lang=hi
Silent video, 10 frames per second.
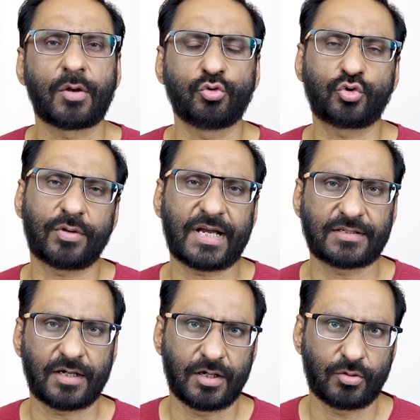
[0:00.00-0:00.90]
उसको
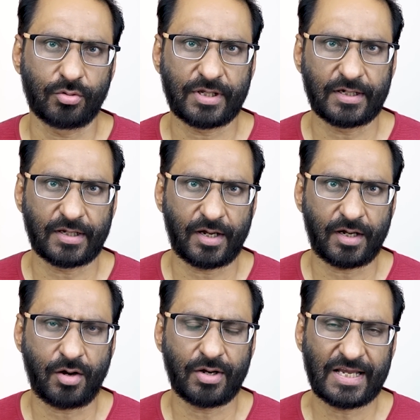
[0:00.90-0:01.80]
कैसे कंट्रोल किया
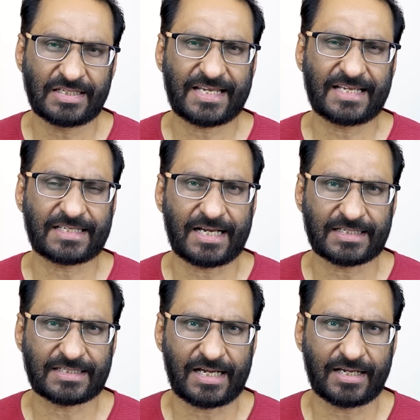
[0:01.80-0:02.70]
जाएगा और इसके साथ
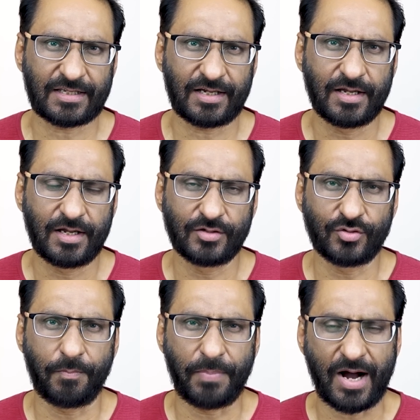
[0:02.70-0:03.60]
साथ
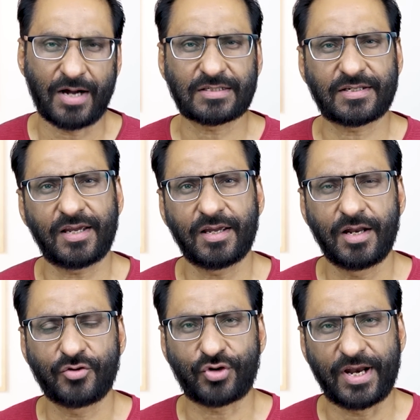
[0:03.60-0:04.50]
जो बाहर से
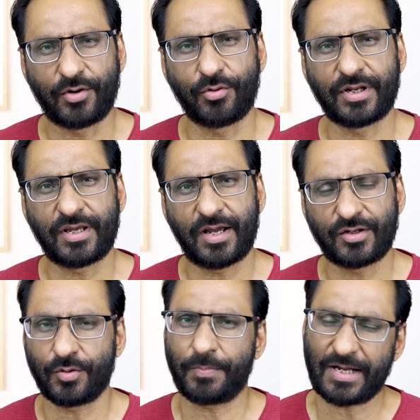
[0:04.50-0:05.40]
ट्रेड हो रही है
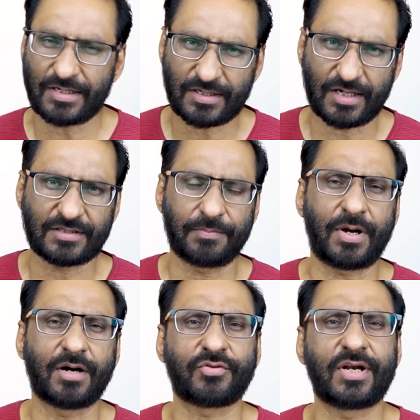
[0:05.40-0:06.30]
जो पाकिस्तान से
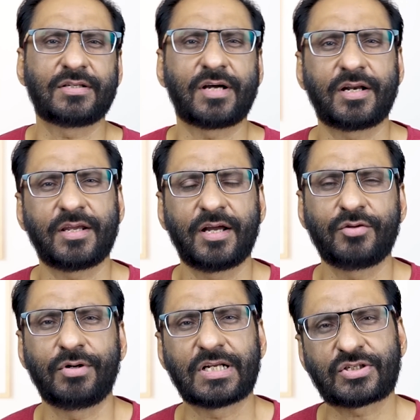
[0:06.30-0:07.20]
बाहर ट्रेड जा रही है
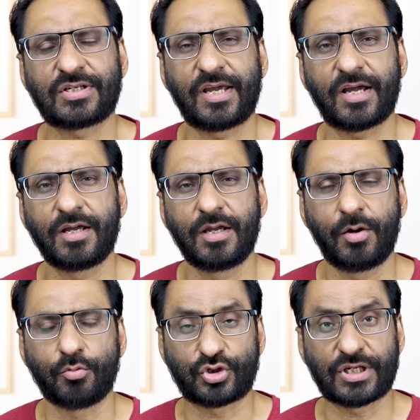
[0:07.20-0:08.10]
जो इंडस्ट्री है
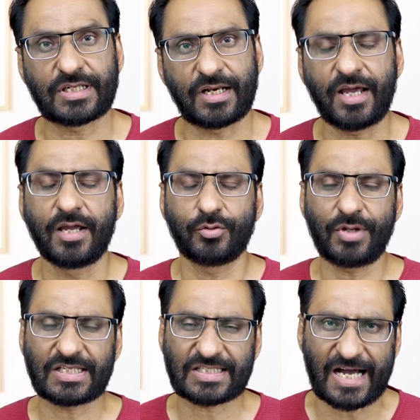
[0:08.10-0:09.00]
उसने चलना है तो
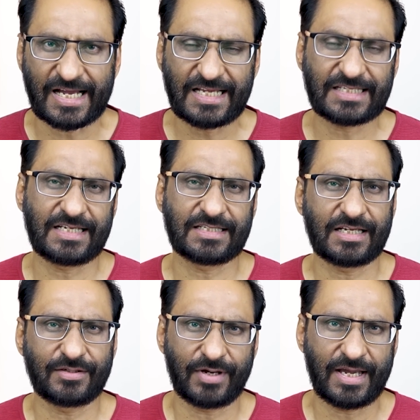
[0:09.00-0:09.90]
ये सारी
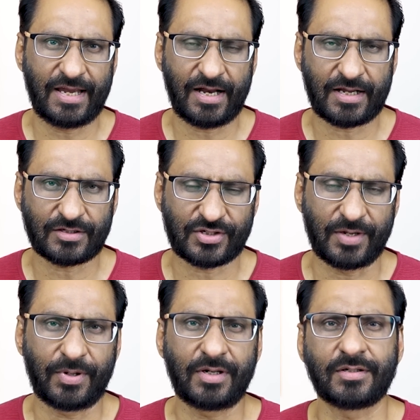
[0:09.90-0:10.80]
चीज़ें जो है एक
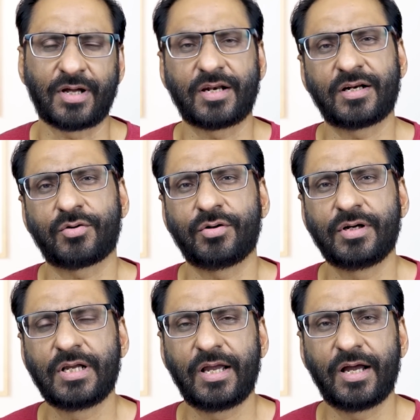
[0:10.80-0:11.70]
स्टेबल डॉलर को
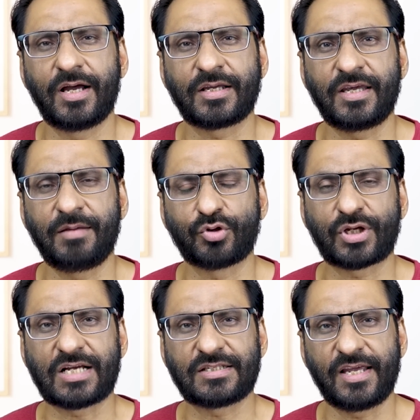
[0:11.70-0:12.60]
आ, की
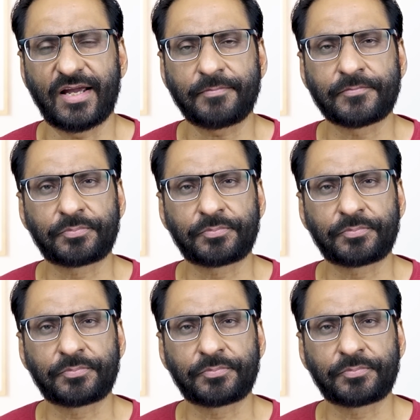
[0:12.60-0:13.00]
मुतकाजी हैं